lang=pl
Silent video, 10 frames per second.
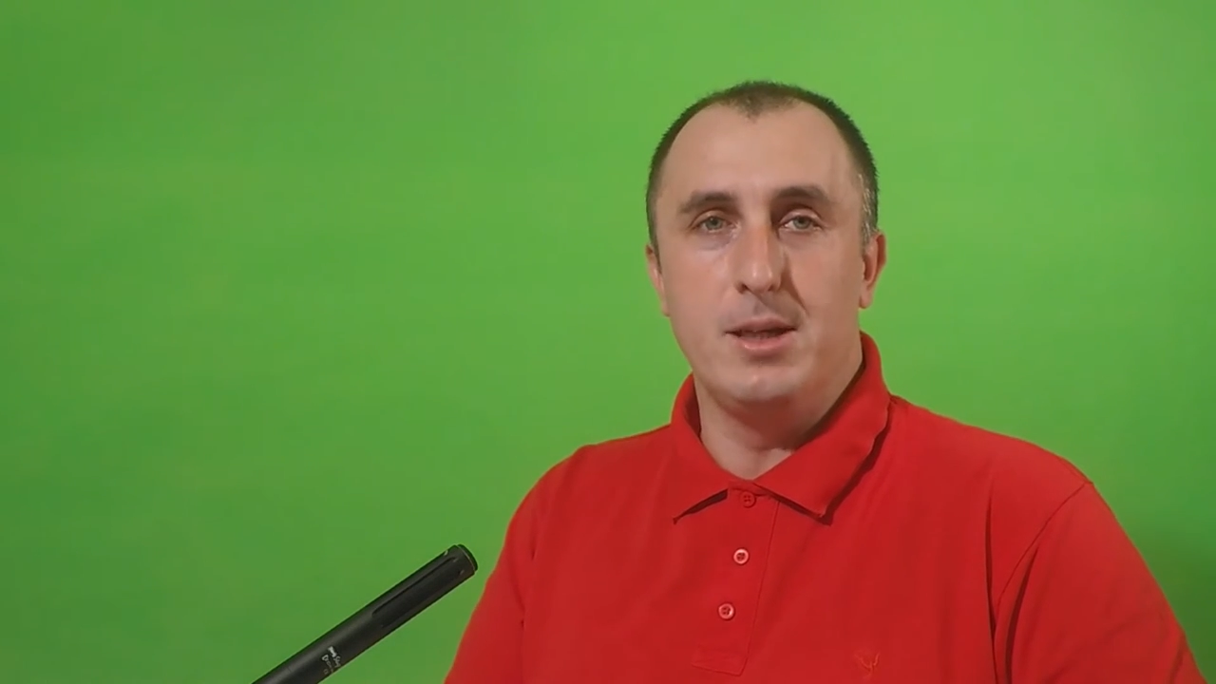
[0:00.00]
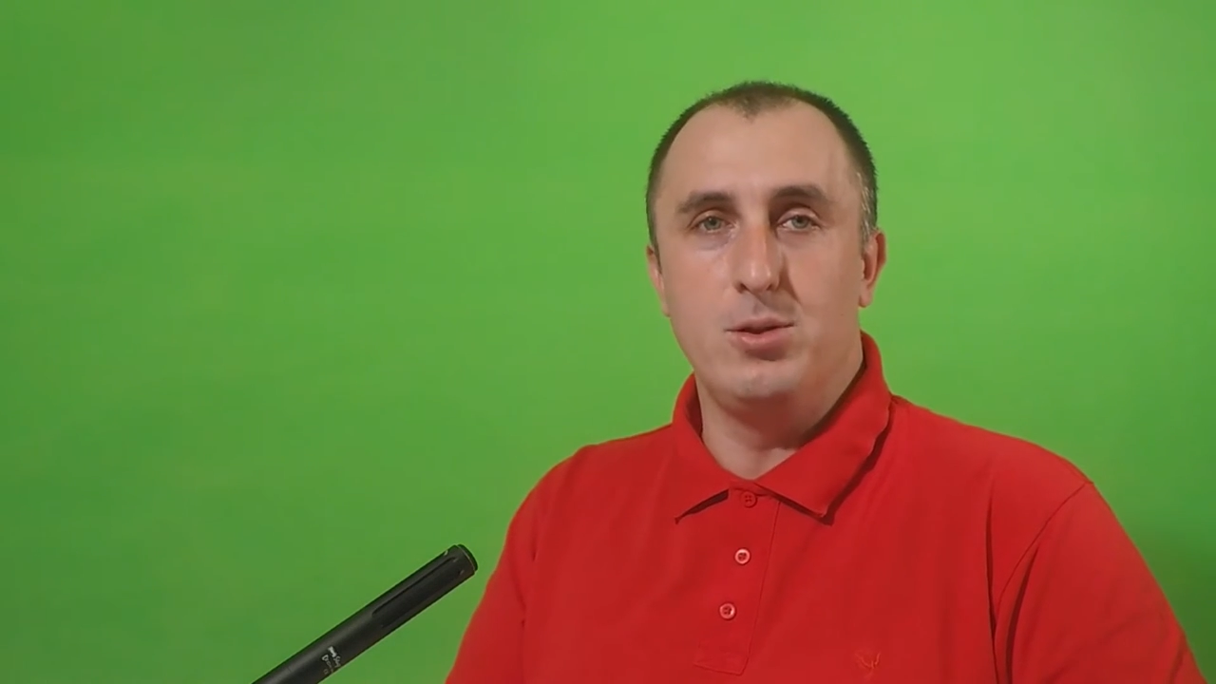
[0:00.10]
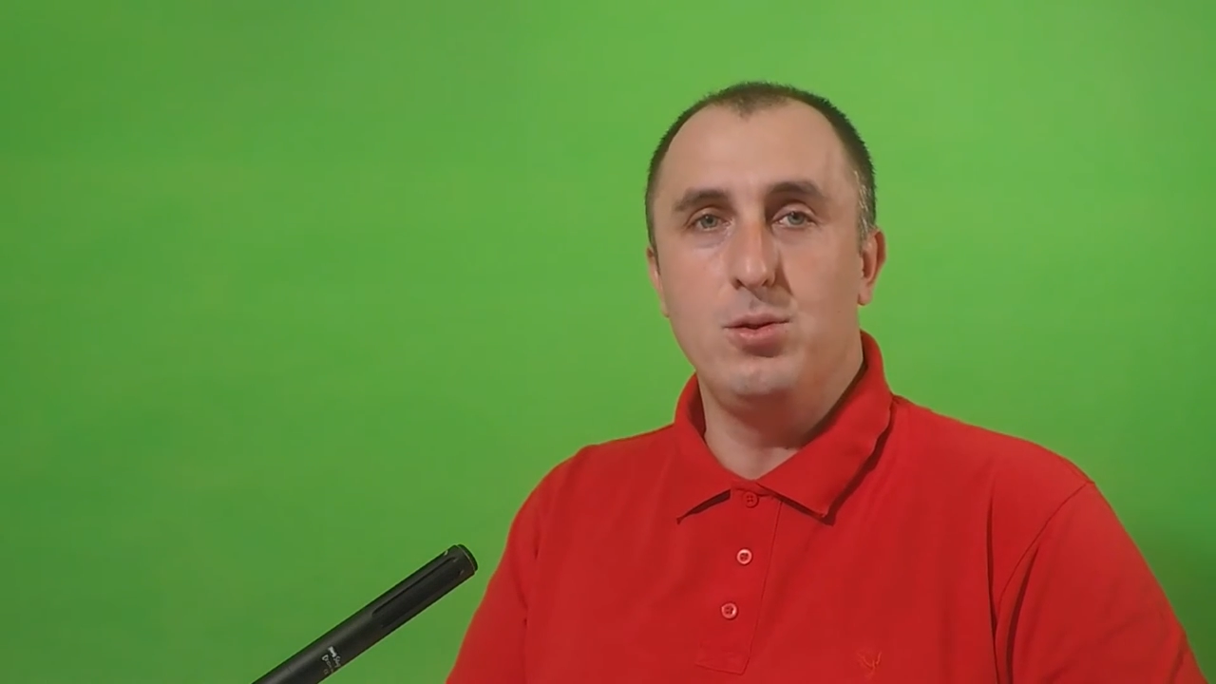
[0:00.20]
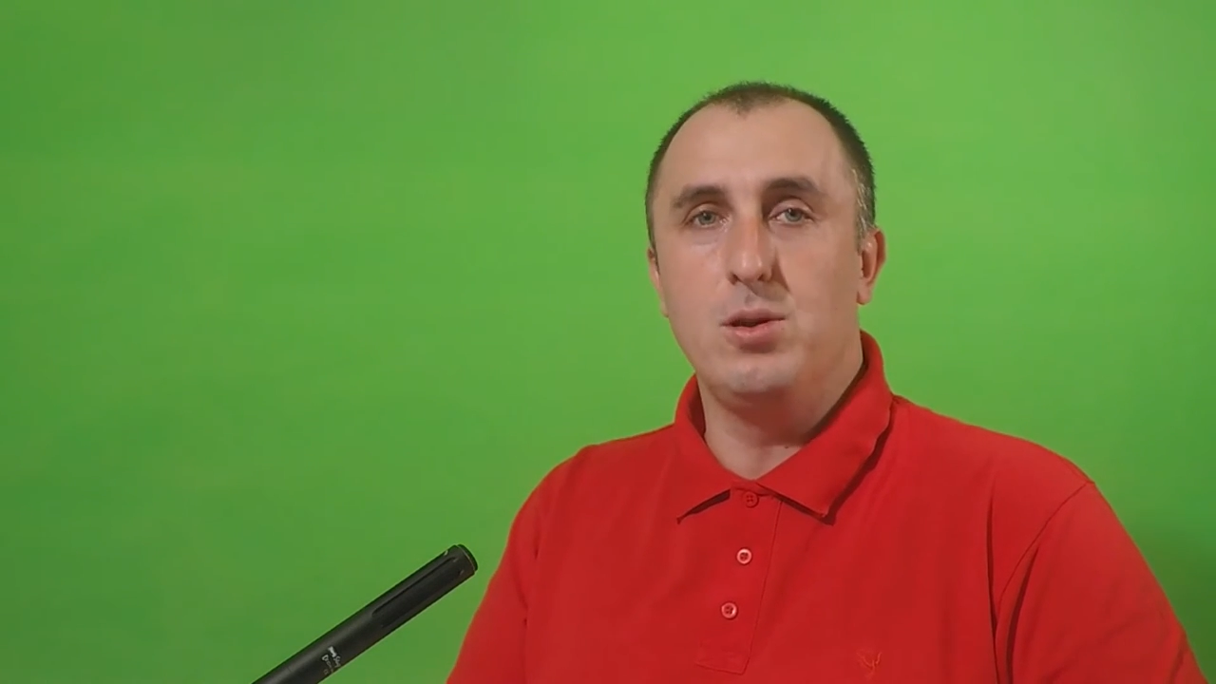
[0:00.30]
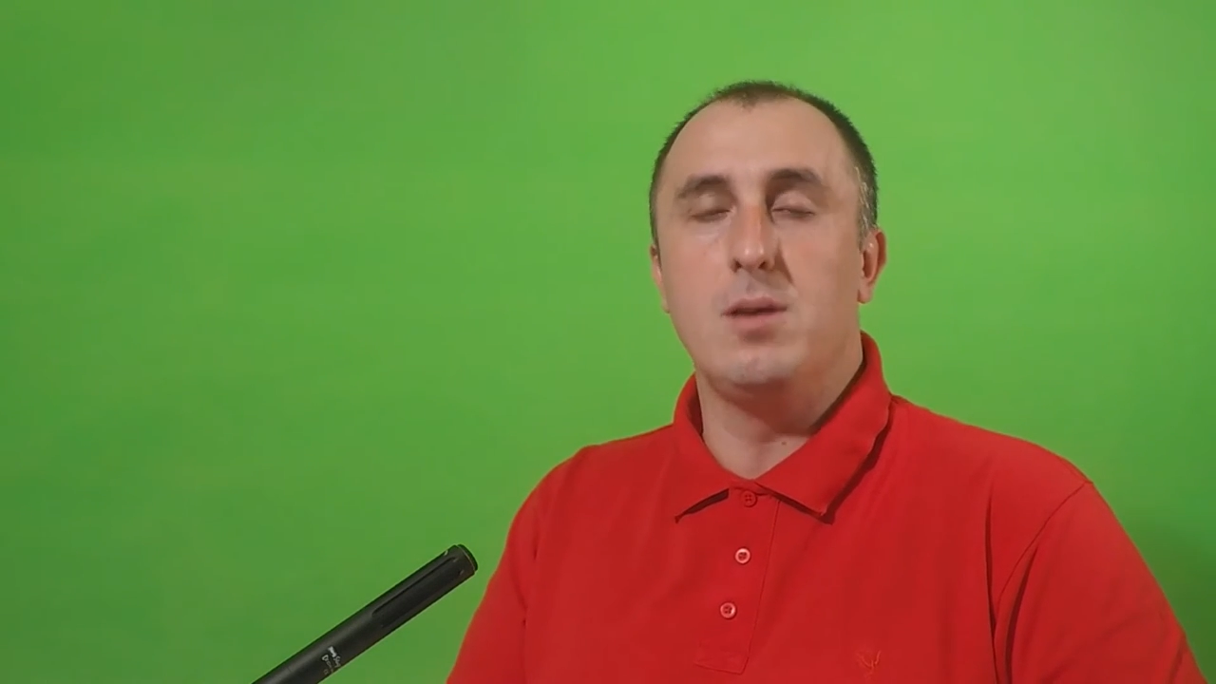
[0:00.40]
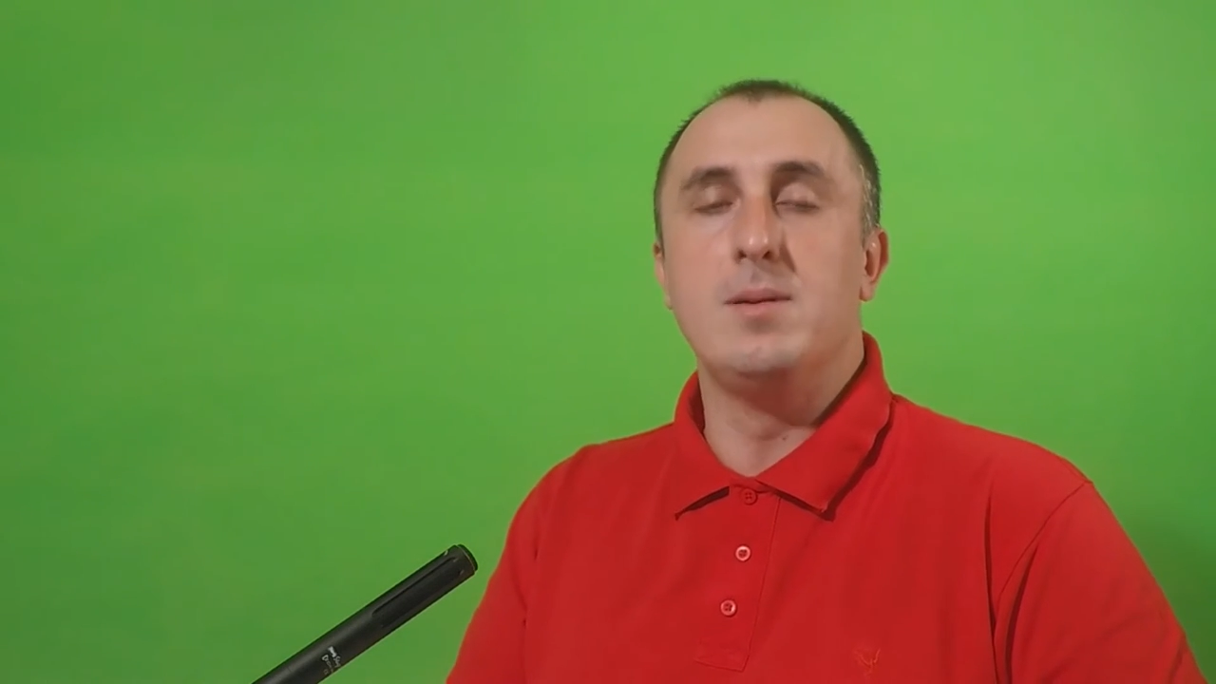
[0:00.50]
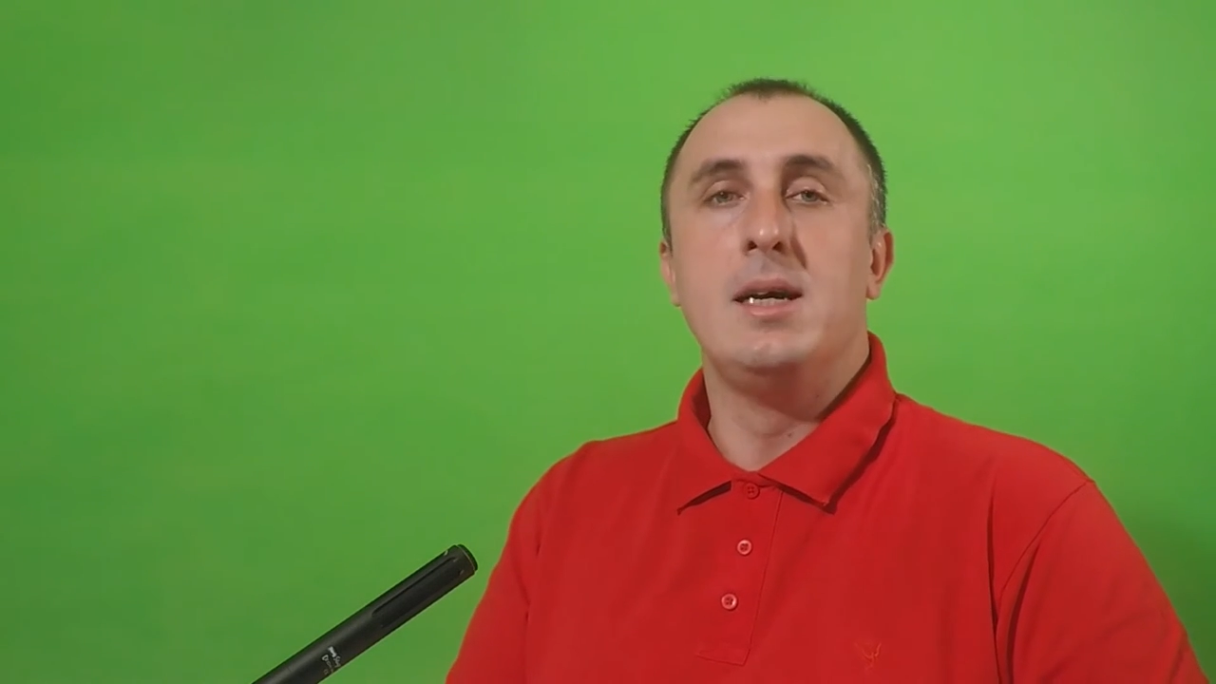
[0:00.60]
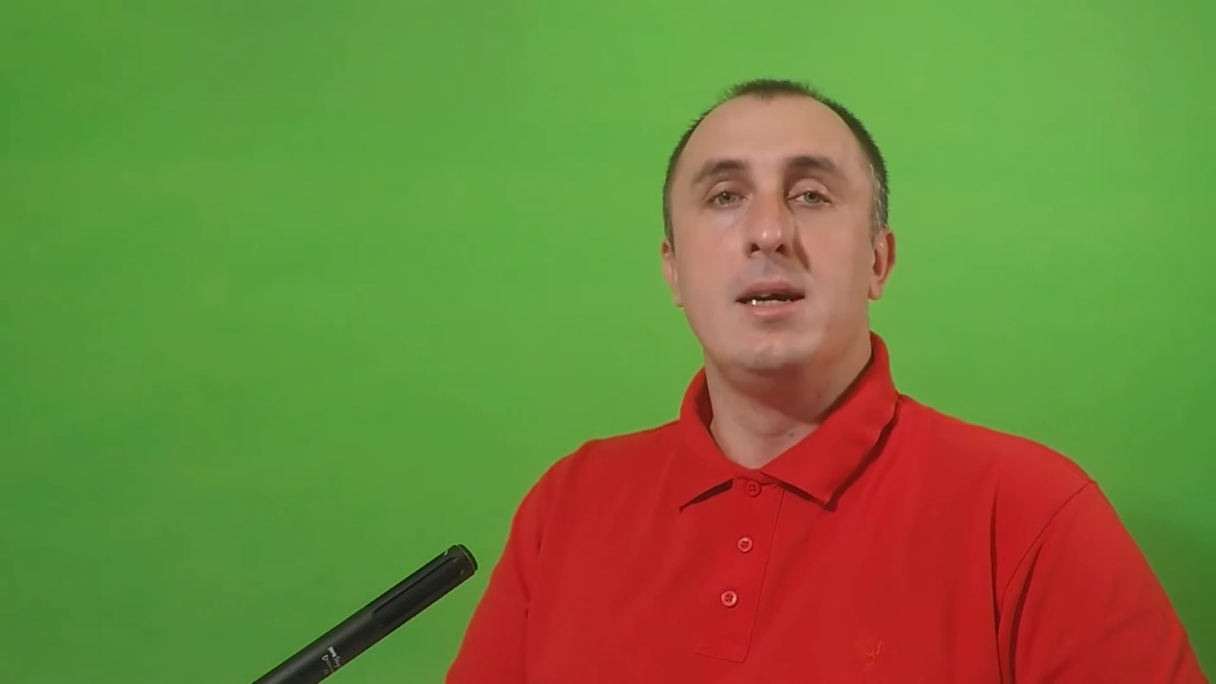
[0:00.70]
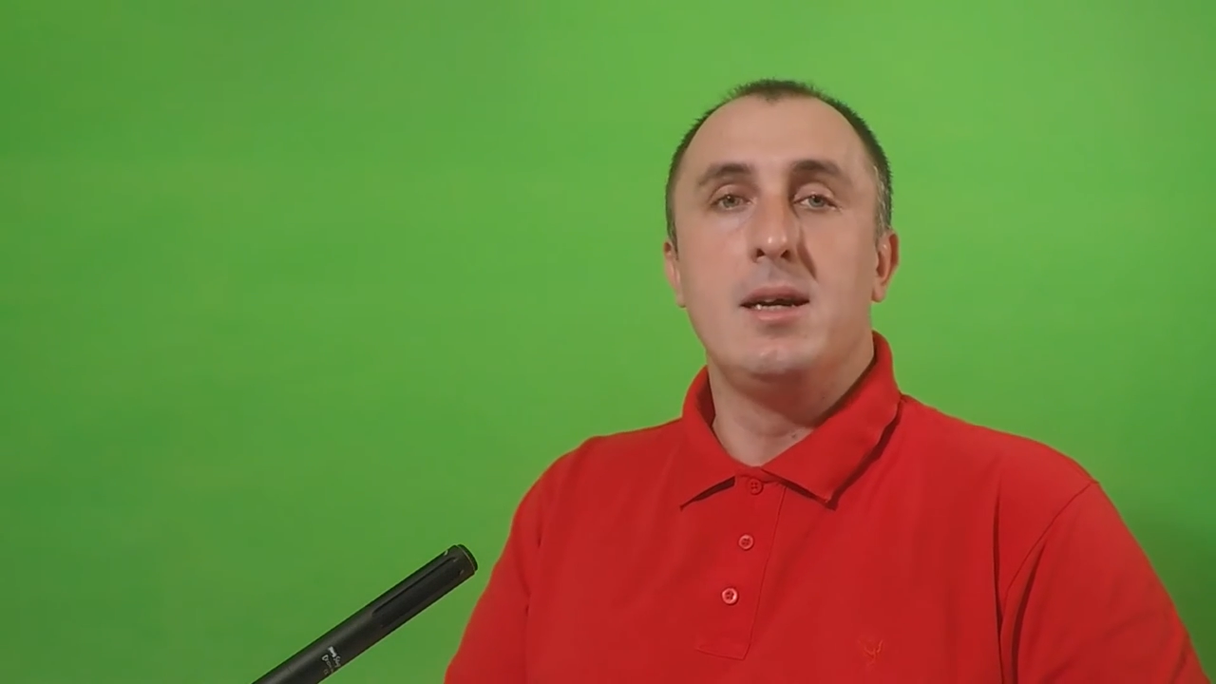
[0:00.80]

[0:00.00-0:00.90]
drugą,